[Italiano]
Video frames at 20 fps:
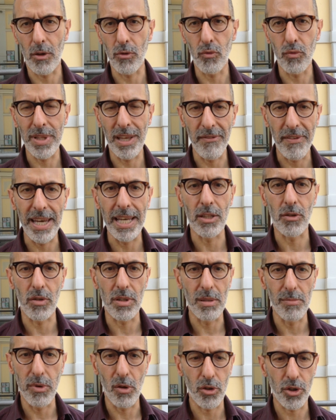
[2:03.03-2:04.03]
ad un evento
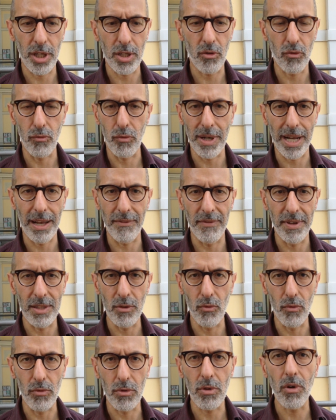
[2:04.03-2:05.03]
di bocciatura
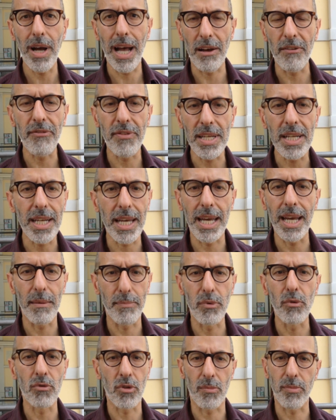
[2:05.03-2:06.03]
avvenuto affinché
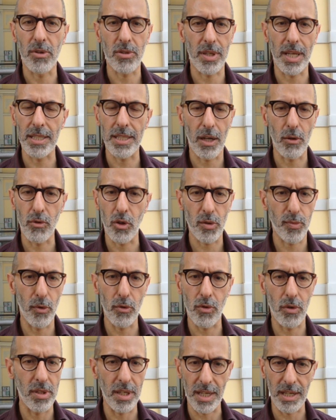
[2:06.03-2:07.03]
appunto possa essere uno
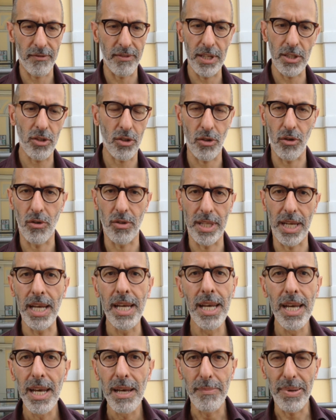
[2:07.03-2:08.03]
spunto di riflessione
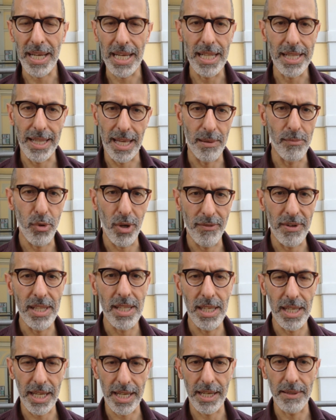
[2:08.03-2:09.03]
per il tempo a
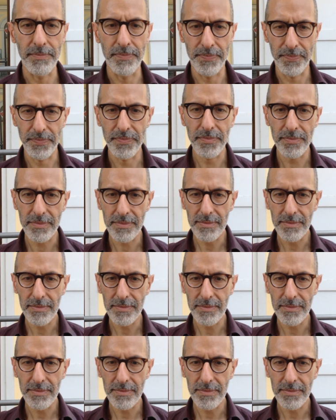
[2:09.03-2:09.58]
venire.